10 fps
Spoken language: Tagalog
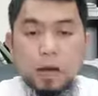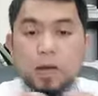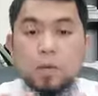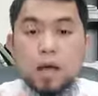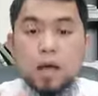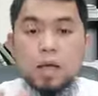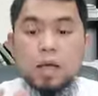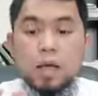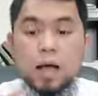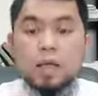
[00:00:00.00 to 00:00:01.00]

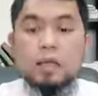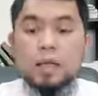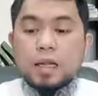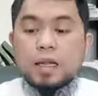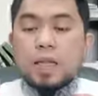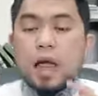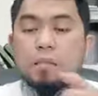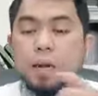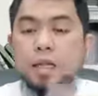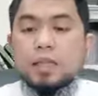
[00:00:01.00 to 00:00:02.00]
Pangalawa ay
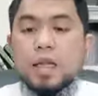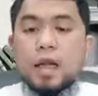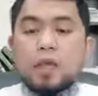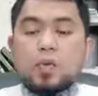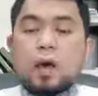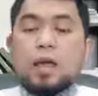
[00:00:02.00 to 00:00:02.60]
itinatama niya yung